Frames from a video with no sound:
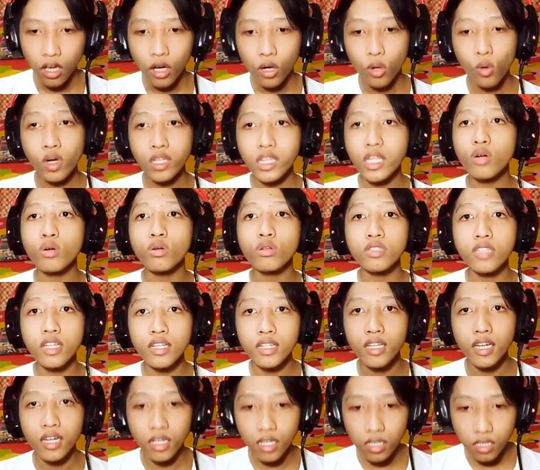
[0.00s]
Gua takutnya
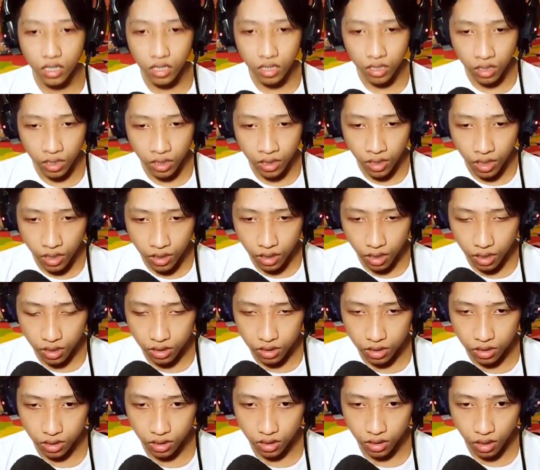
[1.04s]
dia kedinginan,
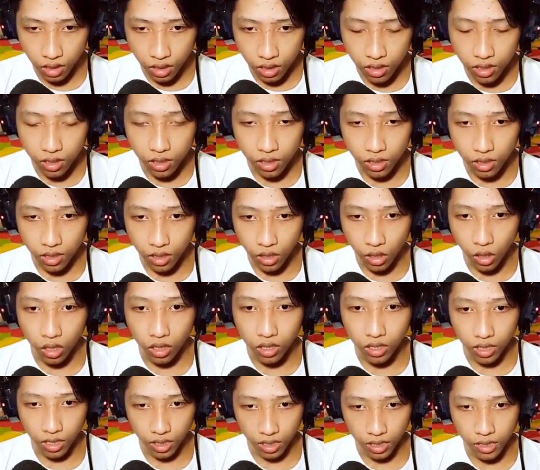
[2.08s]
guys, ya.
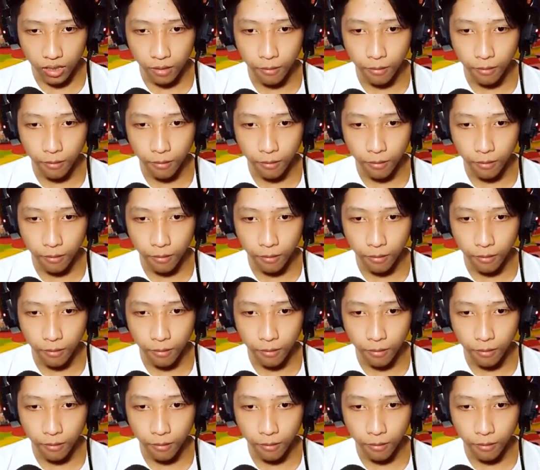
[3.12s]
Oke. Okay.